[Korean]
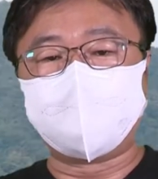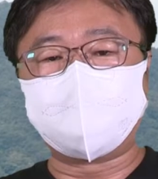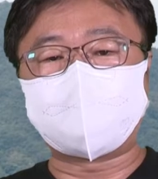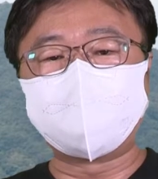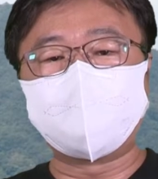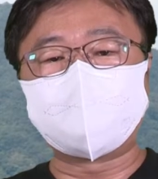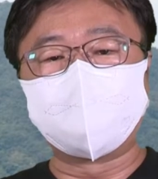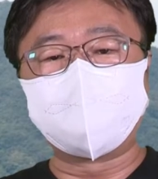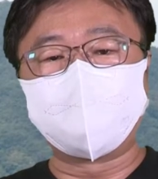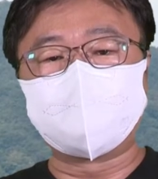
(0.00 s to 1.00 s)

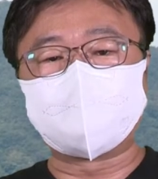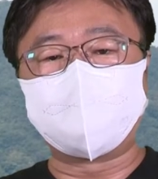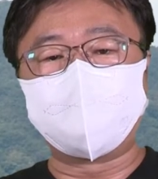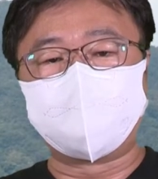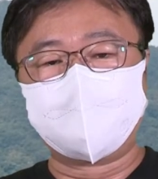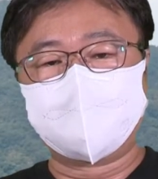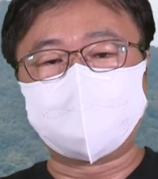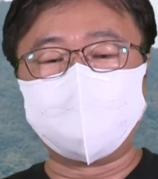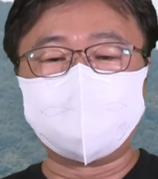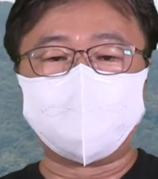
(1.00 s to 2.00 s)
이3대천을 통해서
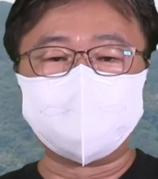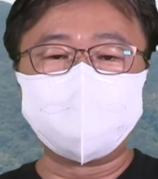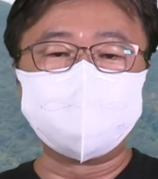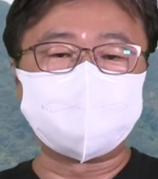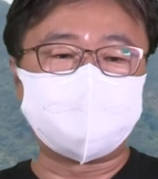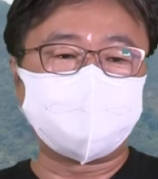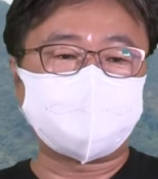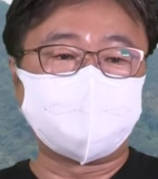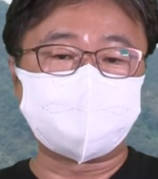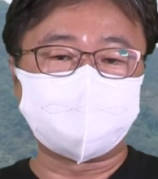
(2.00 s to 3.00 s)
저희는 어디든지
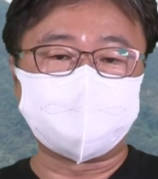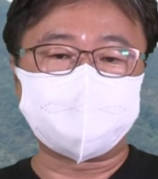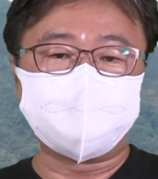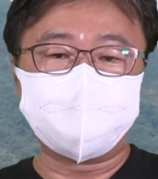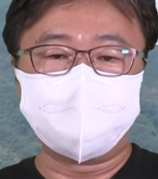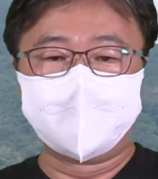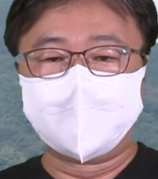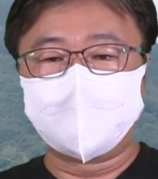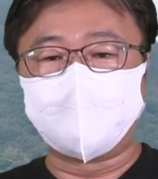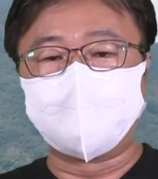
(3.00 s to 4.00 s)
갈 수 있고
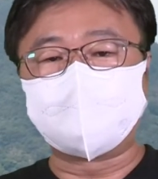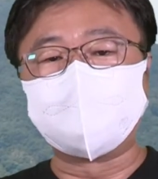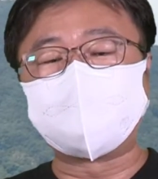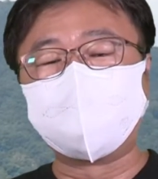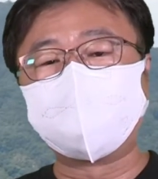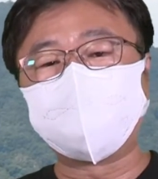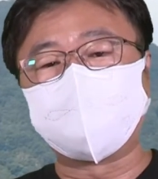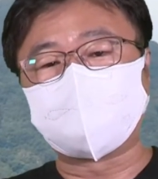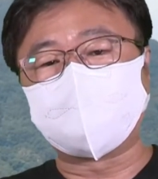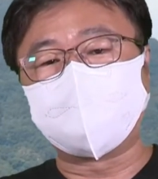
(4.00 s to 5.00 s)
또 그 길을
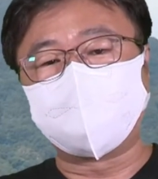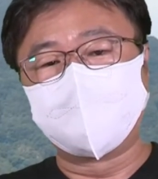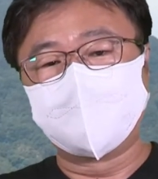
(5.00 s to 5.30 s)
통해서